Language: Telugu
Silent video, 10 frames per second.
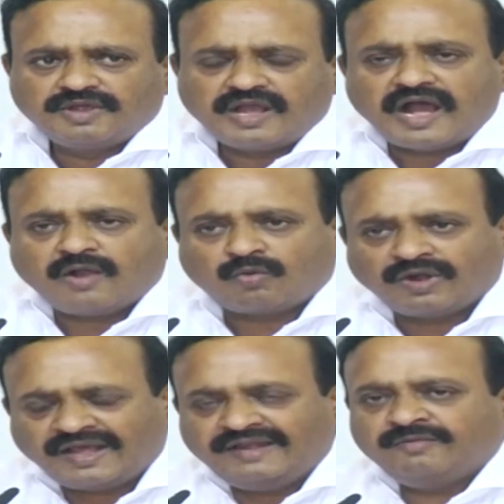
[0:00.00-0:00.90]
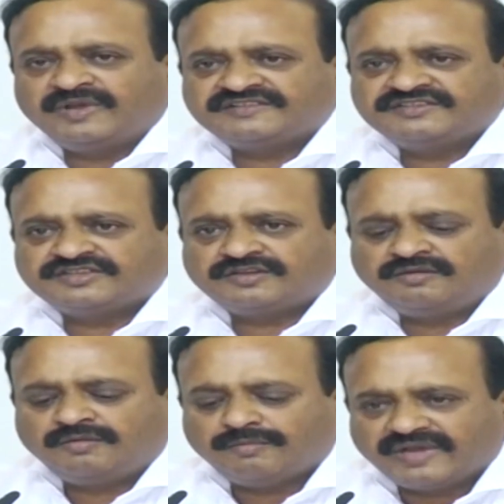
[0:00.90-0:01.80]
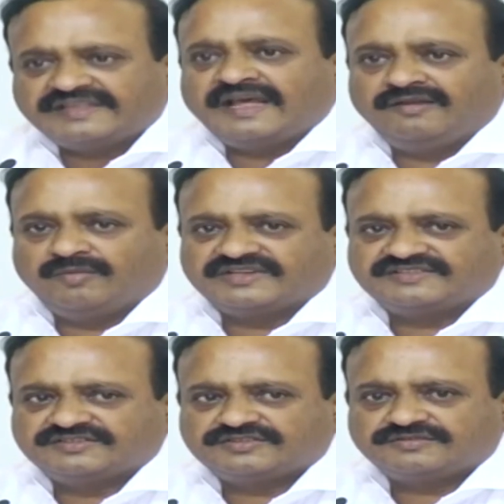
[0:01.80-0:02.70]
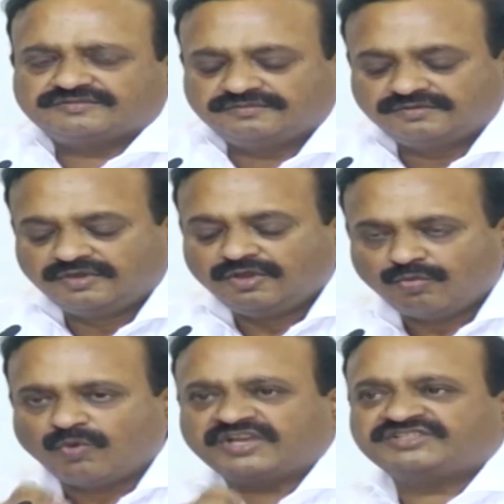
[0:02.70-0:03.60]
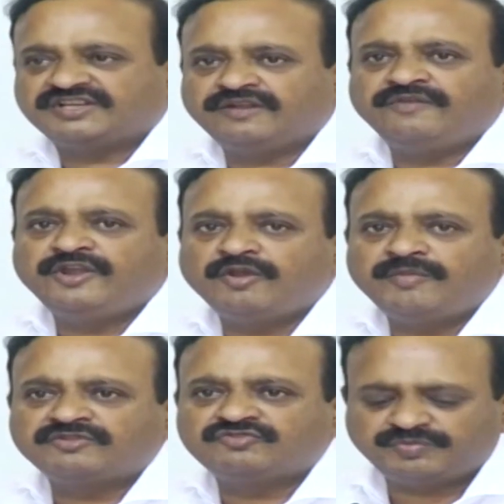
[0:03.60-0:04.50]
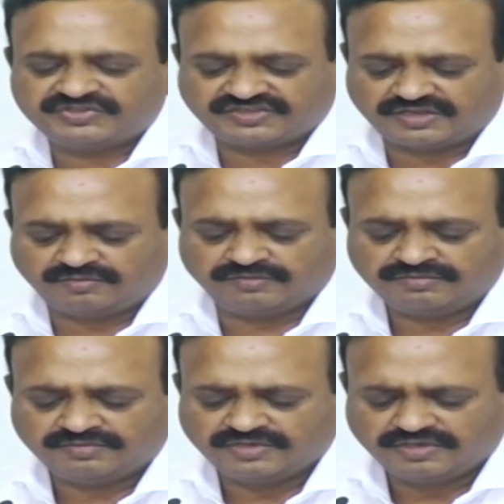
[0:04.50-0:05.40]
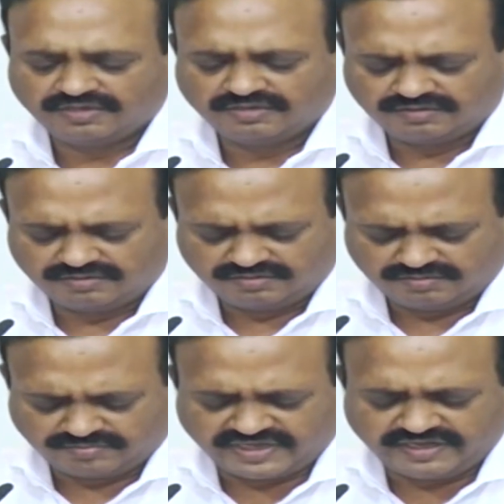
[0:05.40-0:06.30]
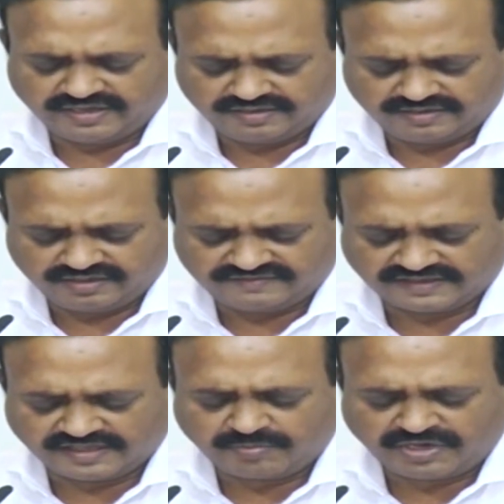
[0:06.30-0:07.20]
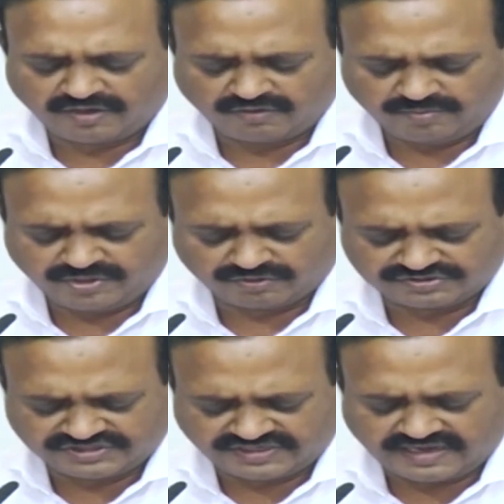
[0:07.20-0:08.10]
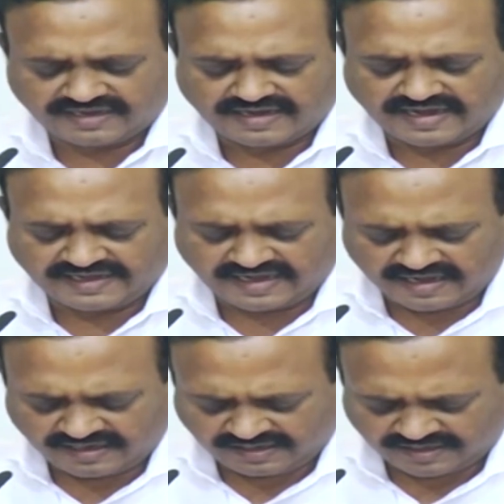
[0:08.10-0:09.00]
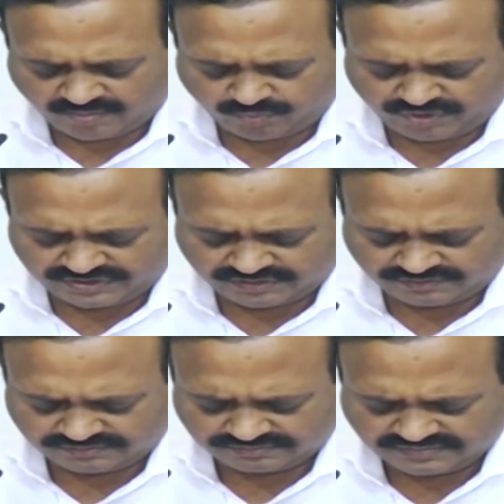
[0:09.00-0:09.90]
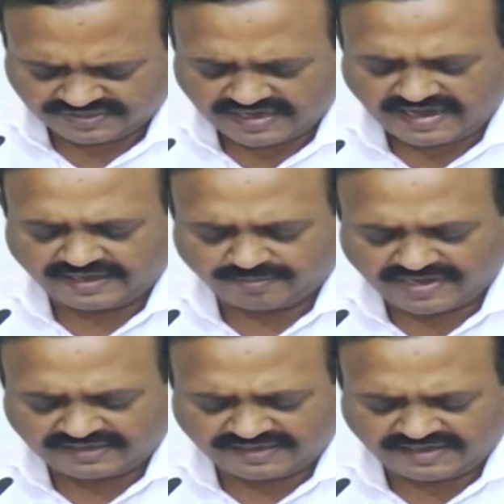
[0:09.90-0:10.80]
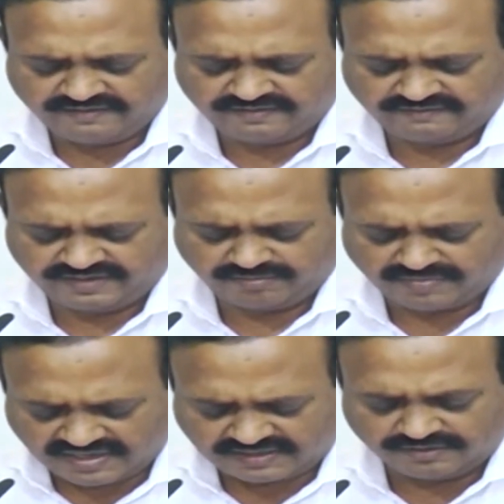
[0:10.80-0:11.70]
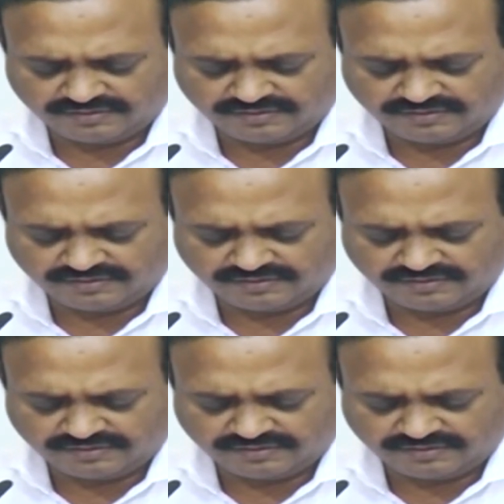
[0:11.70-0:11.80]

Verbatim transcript: ఆ కులాలను విమర్శించటం మతాలను విమర్శించటం ఒక చిన్న వీడియో మీకు చూపిస్తాను మరి ఈ సందర్భంగా కూడా మీకు ఒక చిన్న ఆయన అహంకారపూరితం ఆయన మాట్లాడేటువంటి మాటలు